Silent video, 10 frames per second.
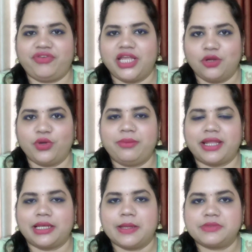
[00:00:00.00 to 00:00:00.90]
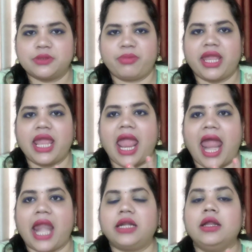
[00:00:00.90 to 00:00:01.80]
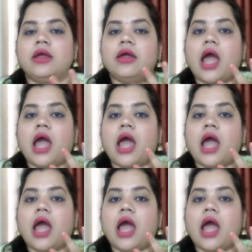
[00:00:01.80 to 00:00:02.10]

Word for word: फील हुई मेरे लिप्स पे एंड